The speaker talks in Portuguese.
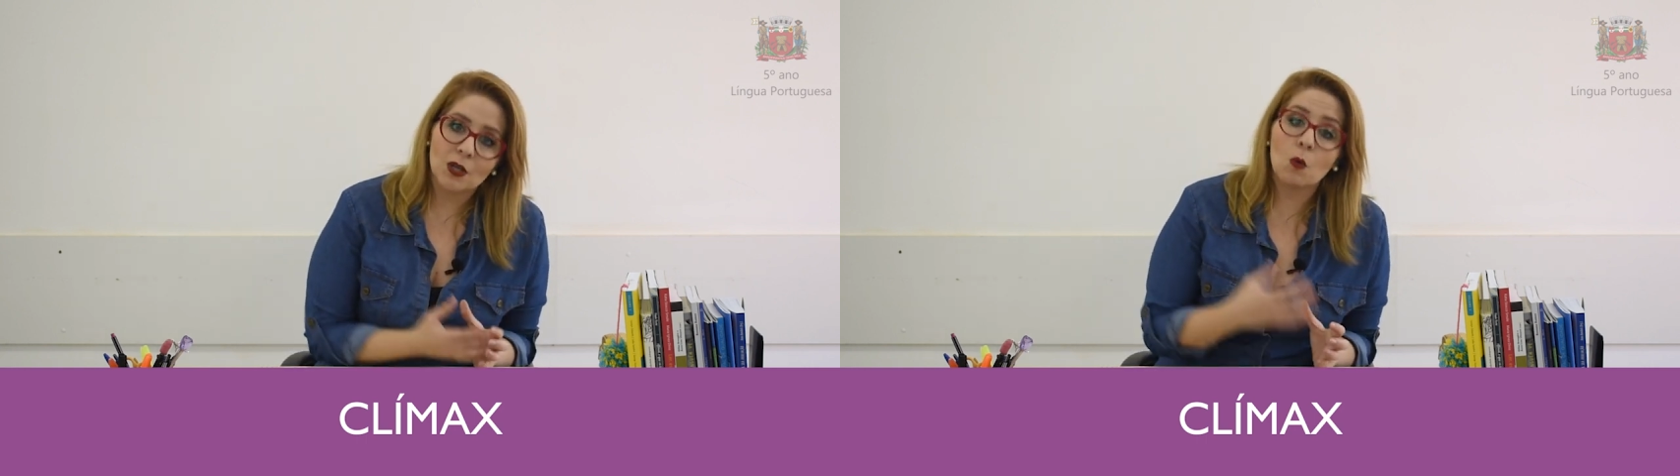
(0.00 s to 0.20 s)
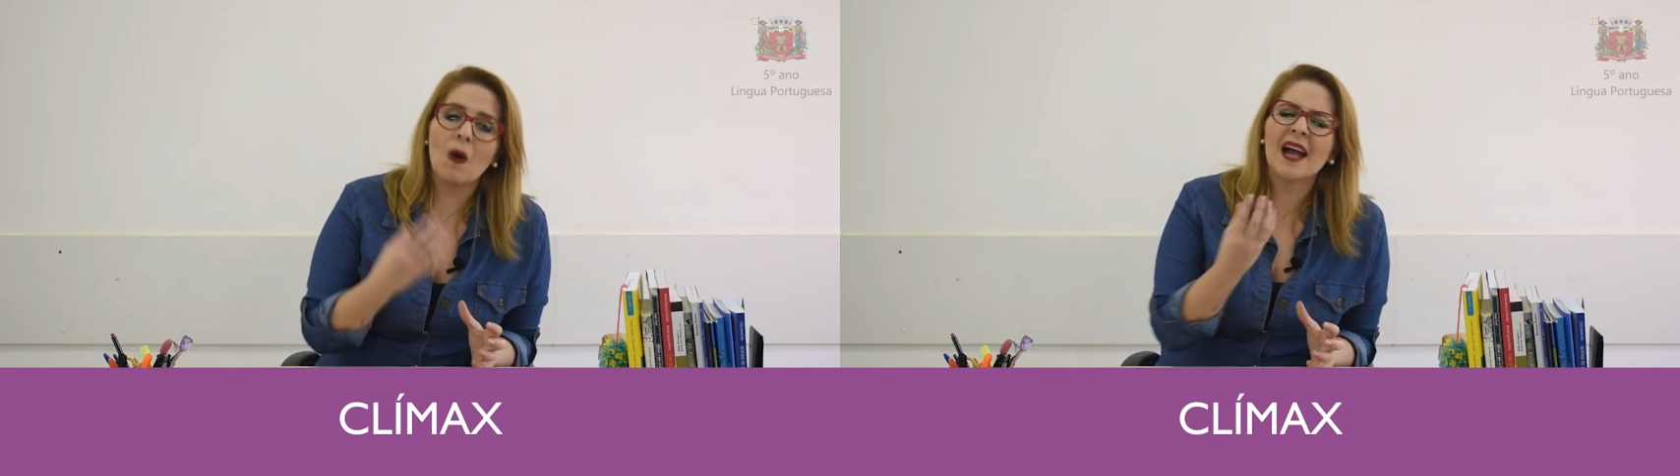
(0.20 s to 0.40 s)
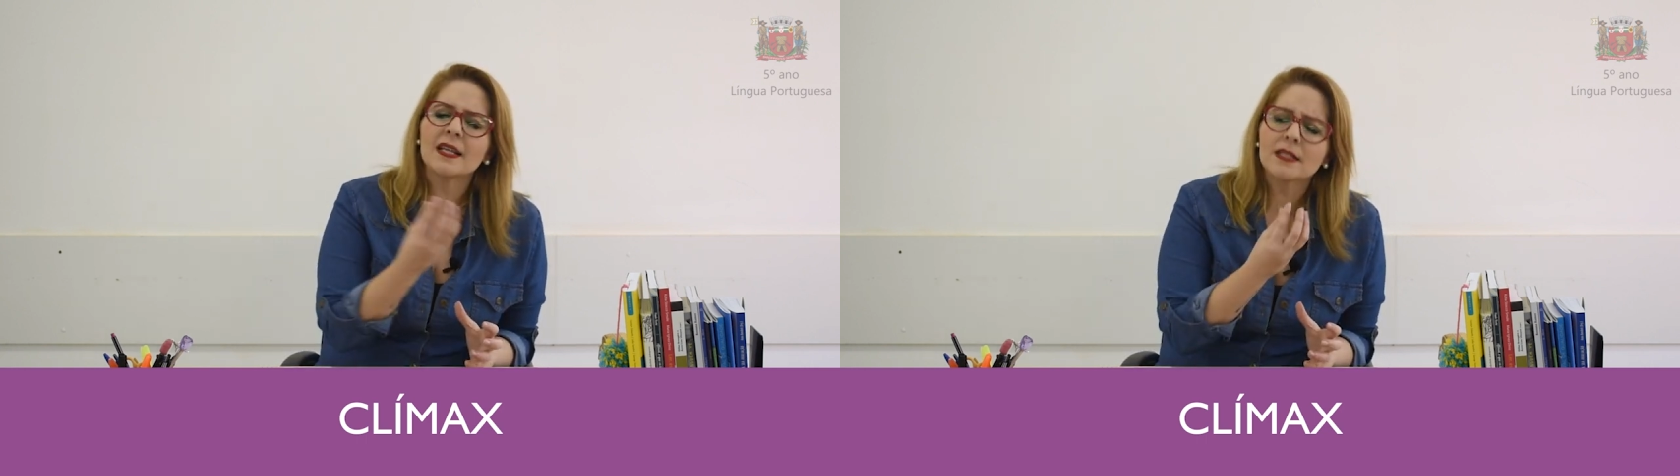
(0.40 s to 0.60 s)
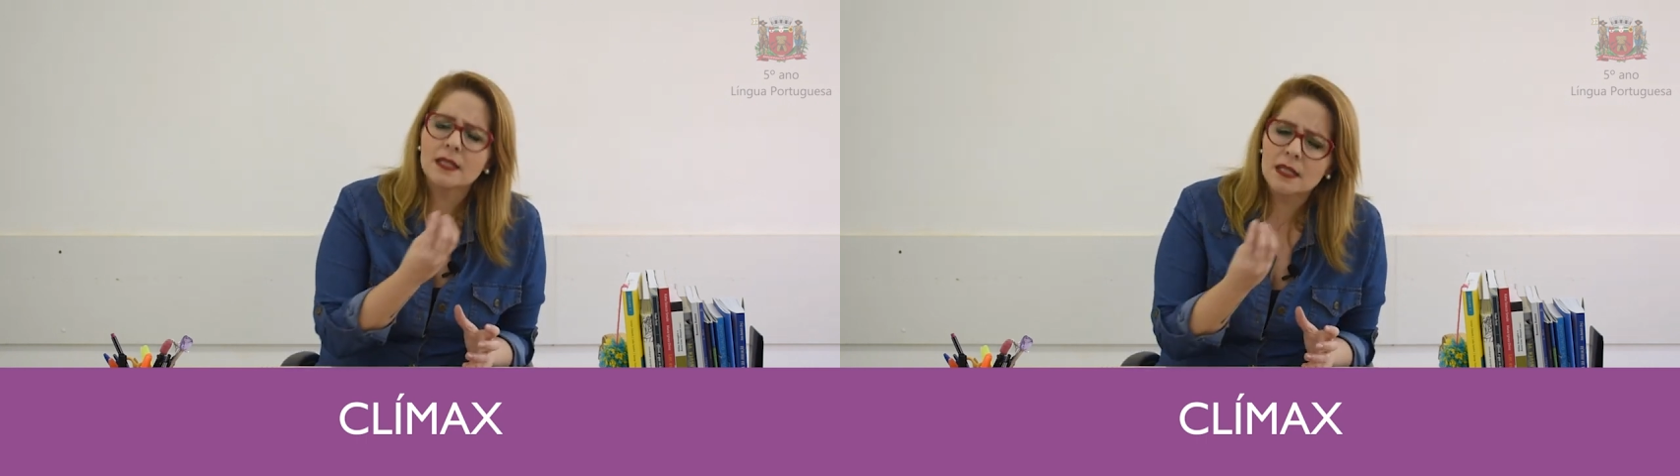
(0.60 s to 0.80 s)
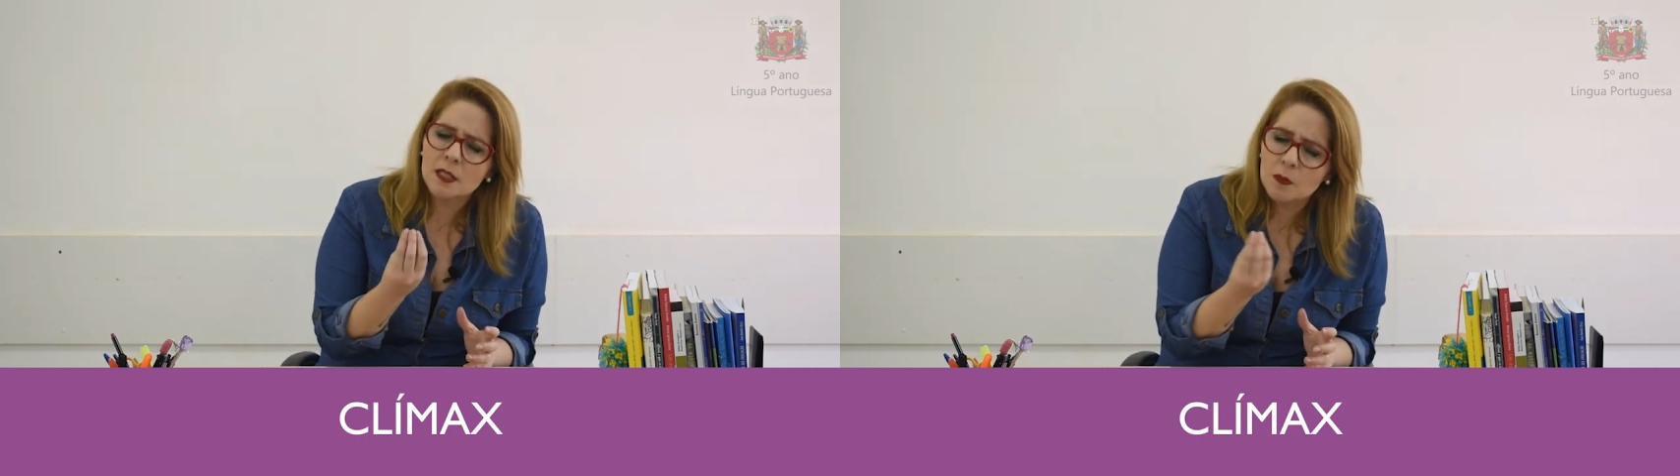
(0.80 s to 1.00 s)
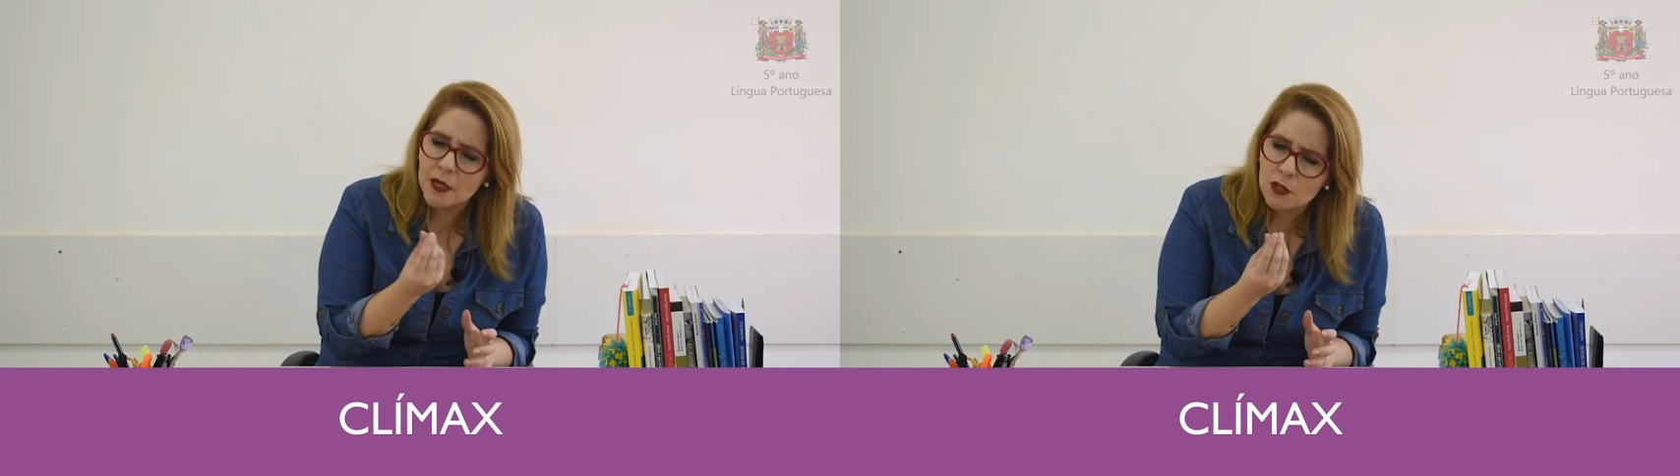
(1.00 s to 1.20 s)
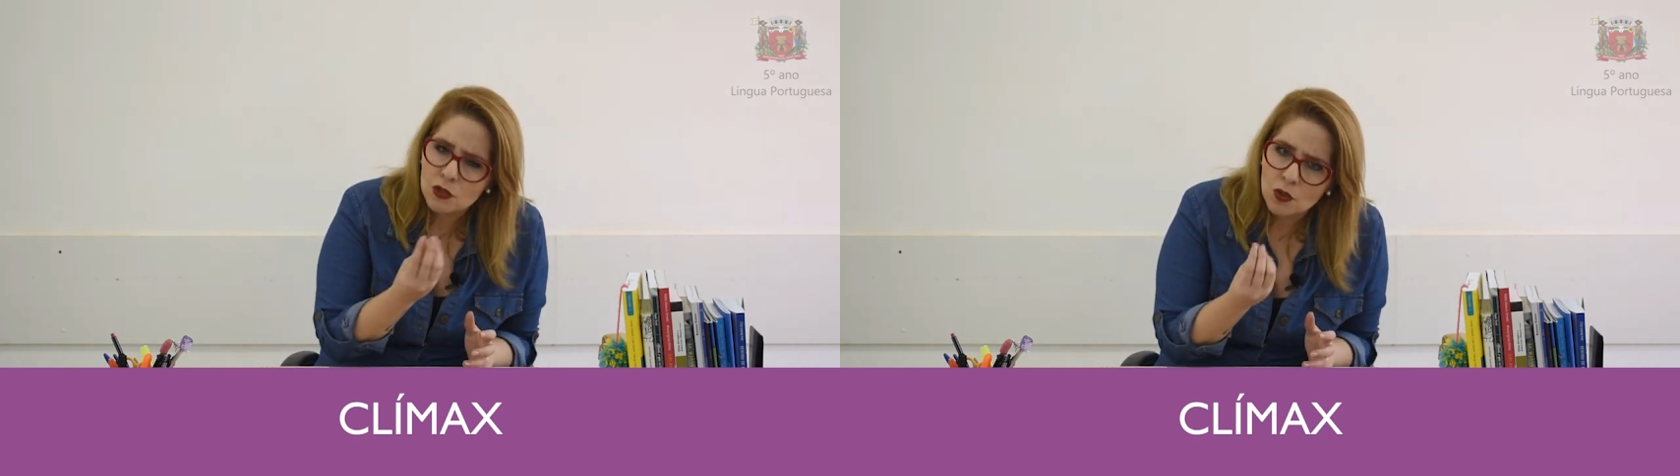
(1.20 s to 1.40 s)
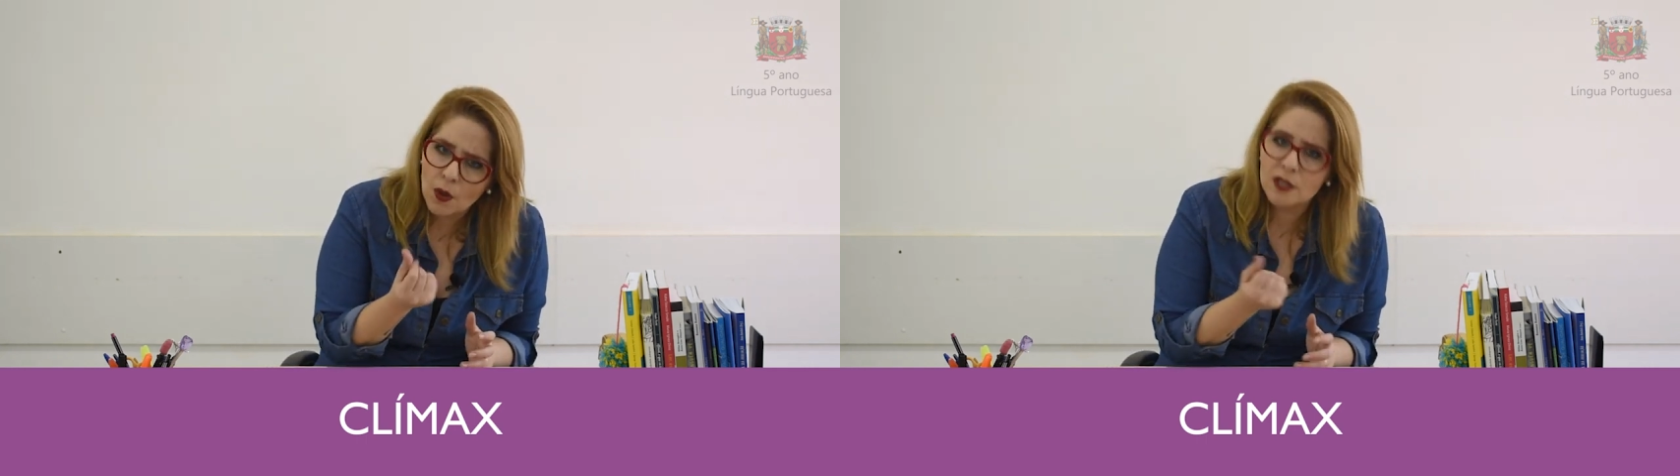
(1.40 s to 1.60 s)
quais as
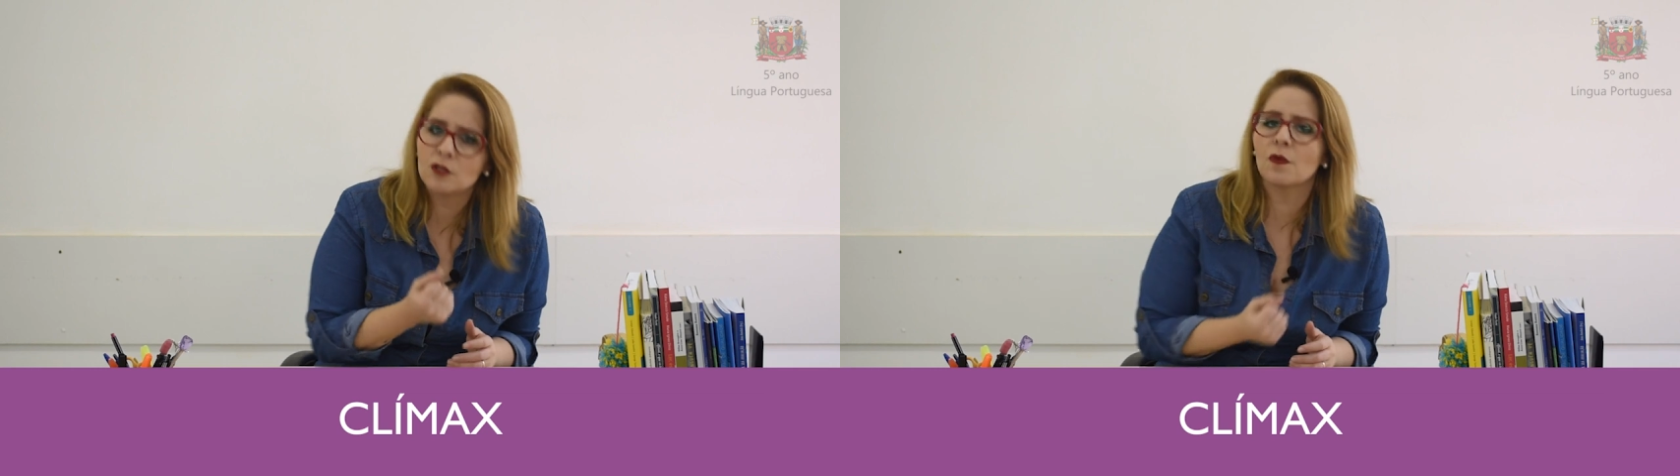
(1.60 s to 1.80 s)
expressões